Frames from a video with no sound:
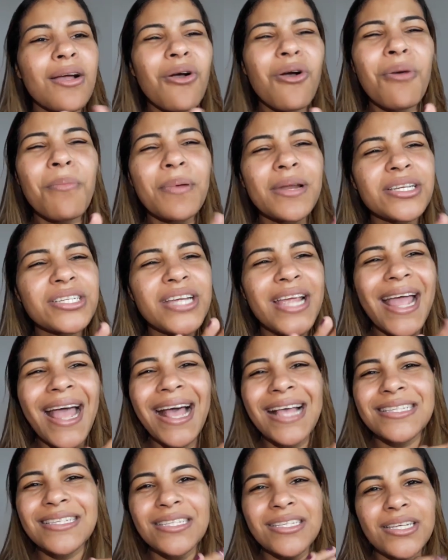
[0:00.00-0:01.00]
Compra de
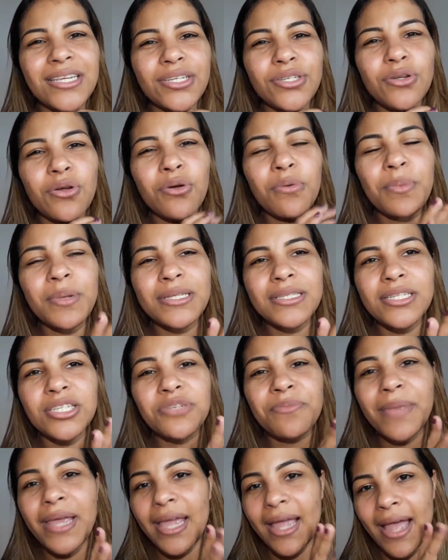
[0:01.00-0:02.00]
casa, gente, compra assim de
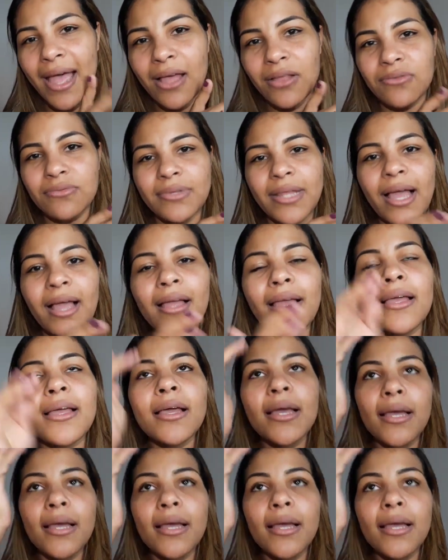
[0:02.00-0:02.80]
mercado, tá?